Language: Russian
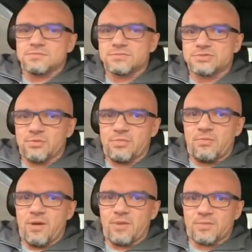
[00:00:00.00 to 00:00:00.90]
Чтобы
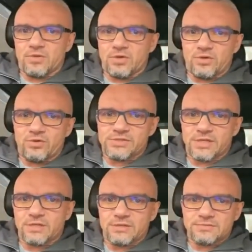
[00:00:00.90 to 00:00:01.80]
бабок много и хуй
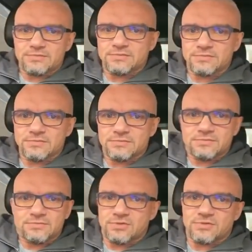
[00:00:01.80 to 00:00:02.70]
стоял.
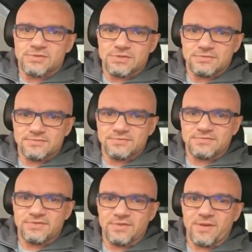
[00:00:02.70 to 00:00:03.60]
Вот и все.
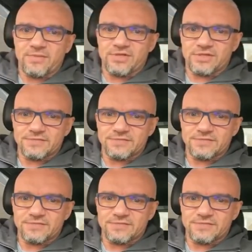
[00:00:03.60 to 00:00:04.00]
Все мои мечты.